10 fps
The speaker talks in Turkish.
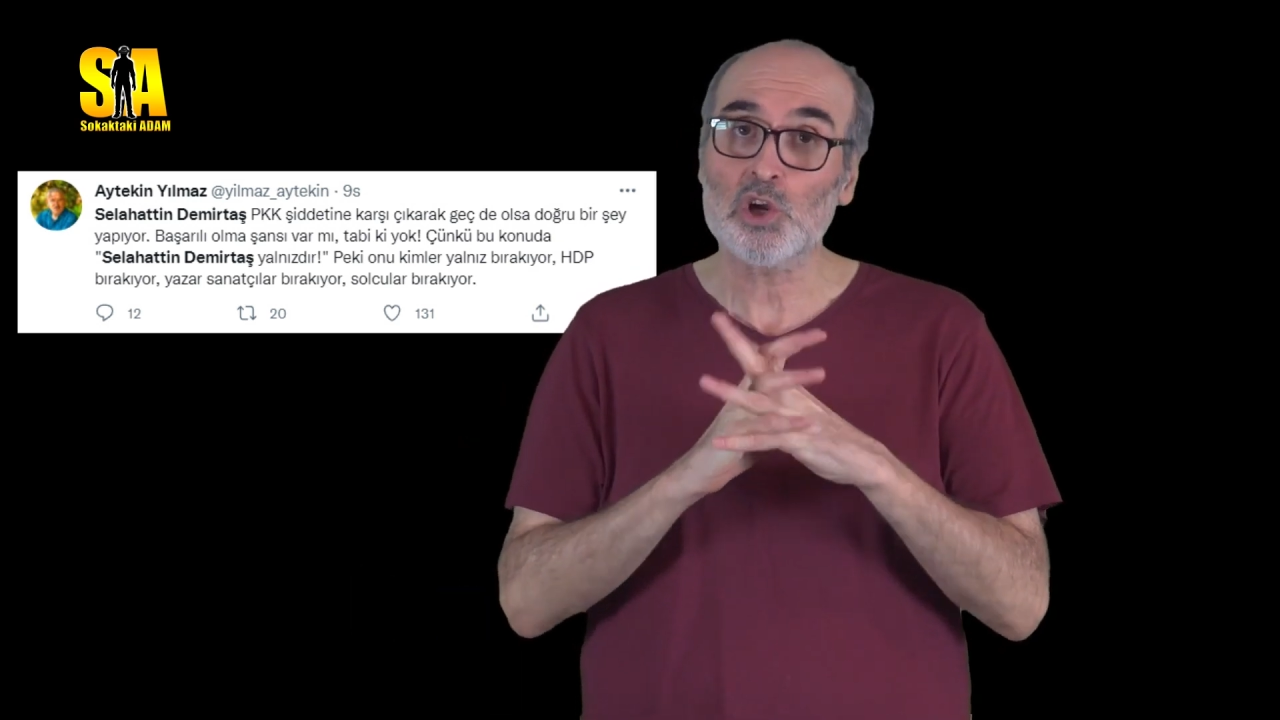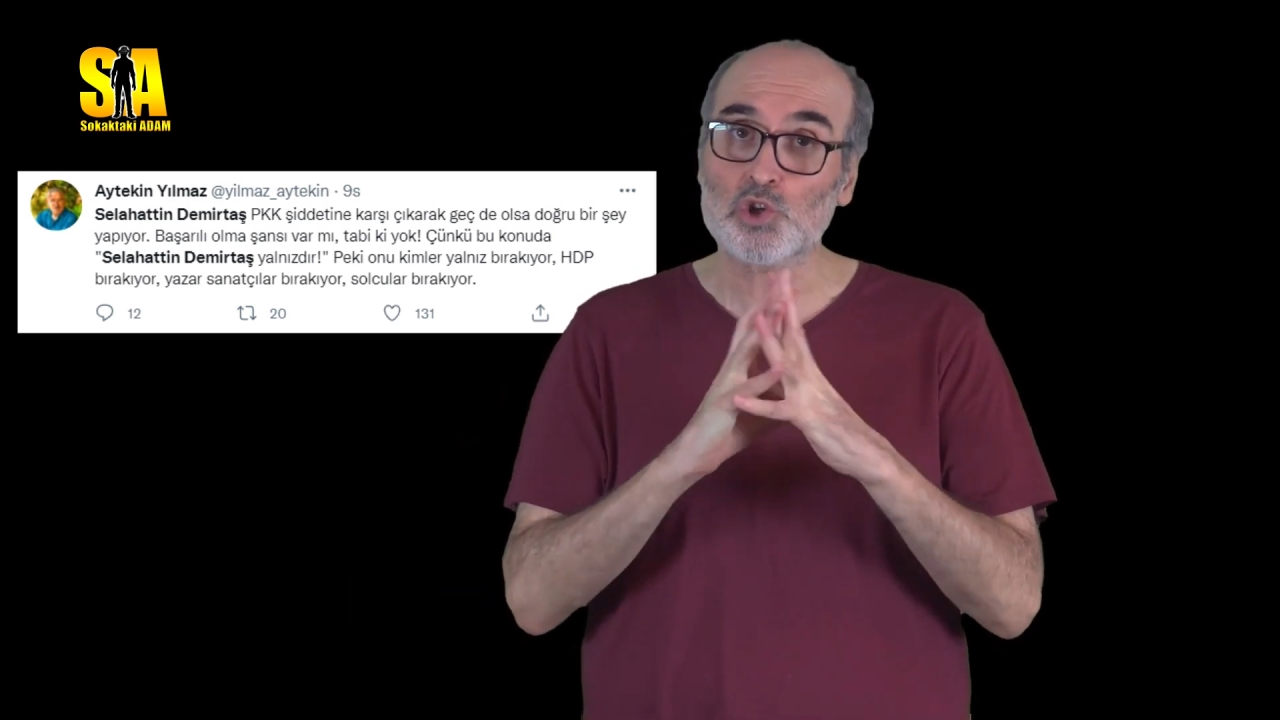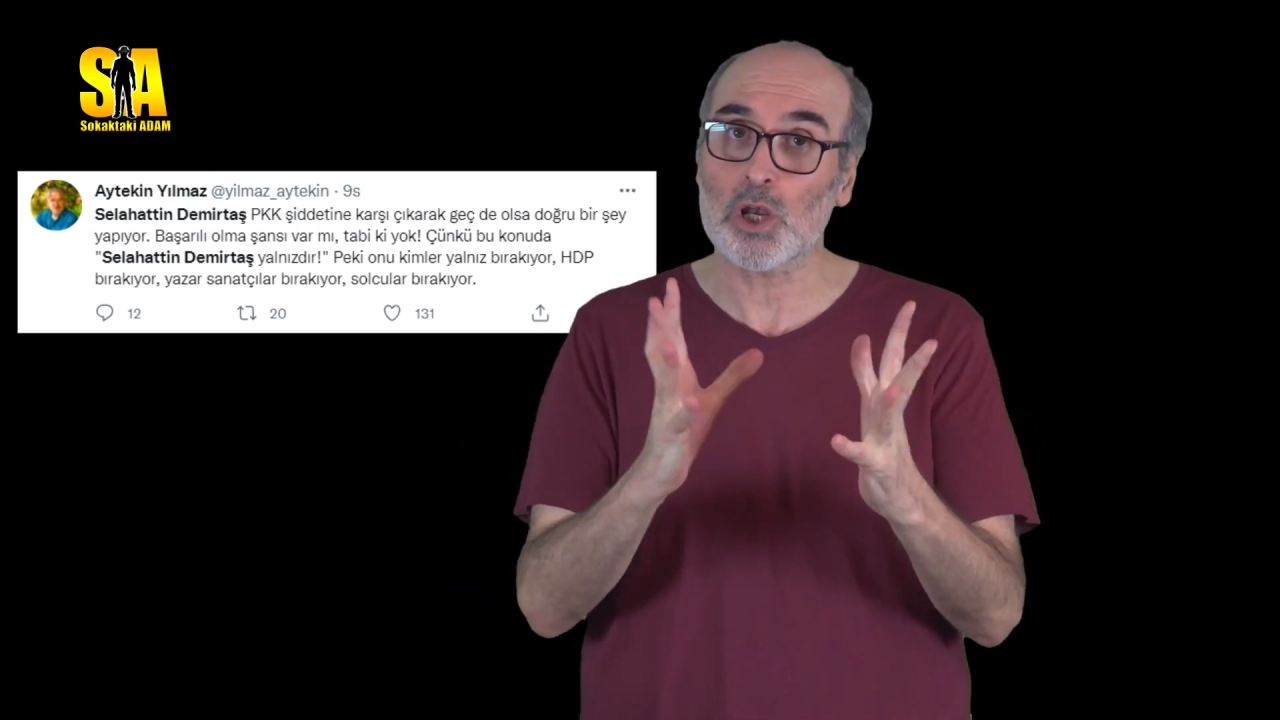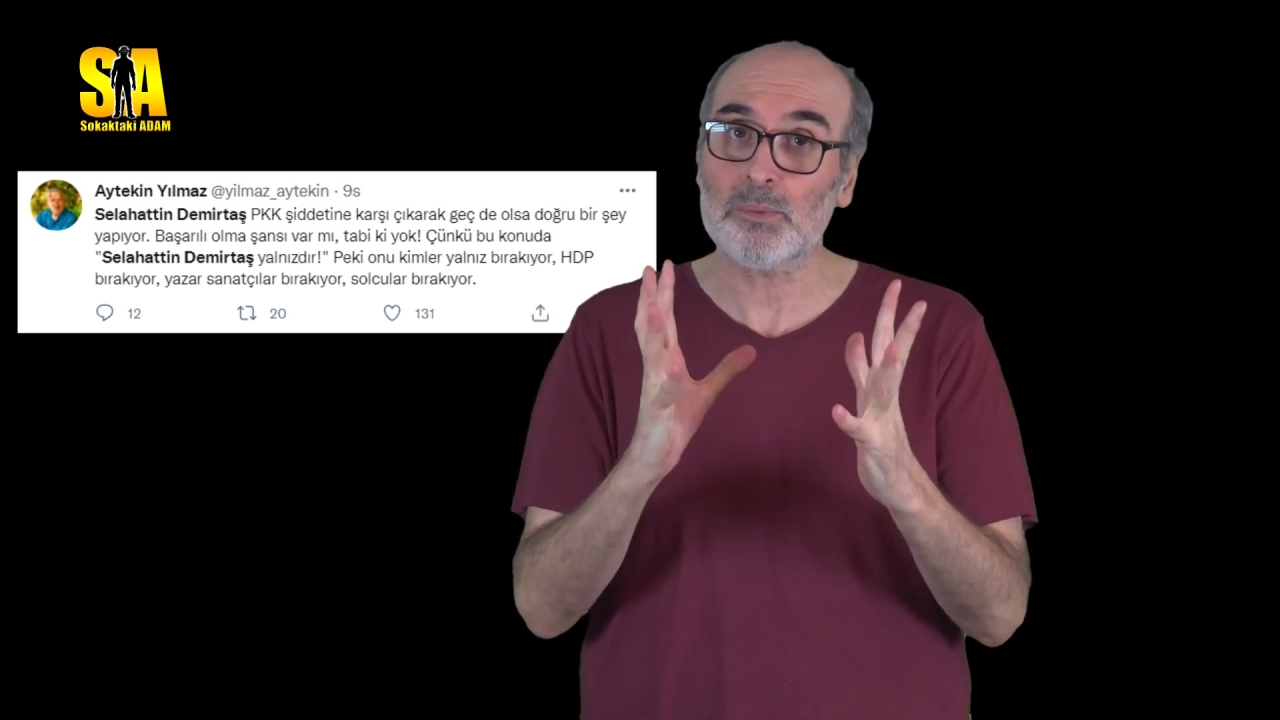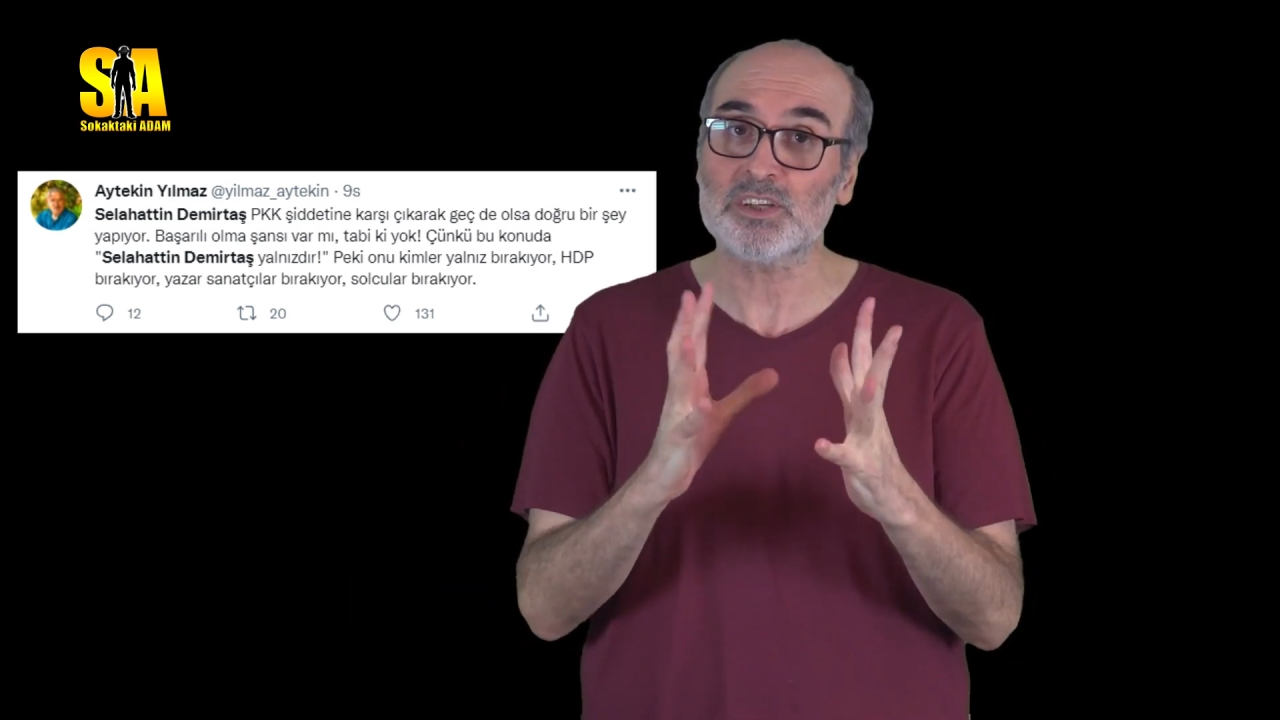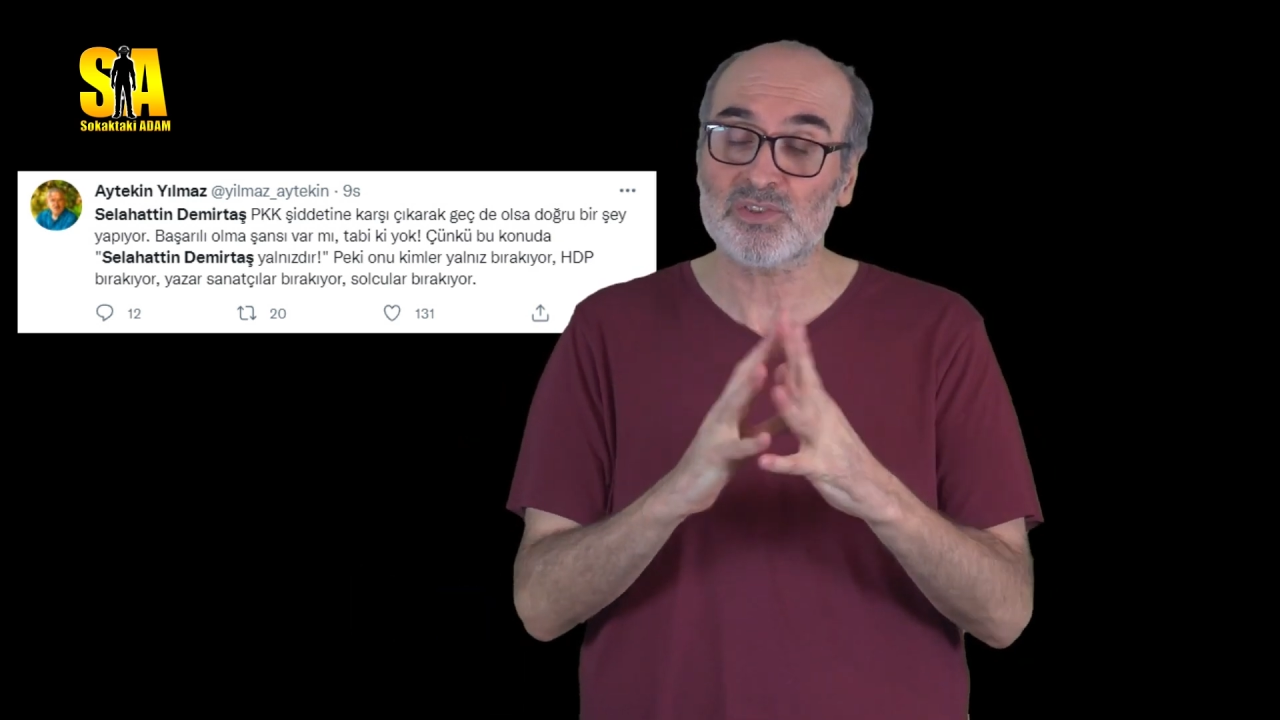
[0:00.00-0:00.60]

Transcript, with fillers: Şöyle bir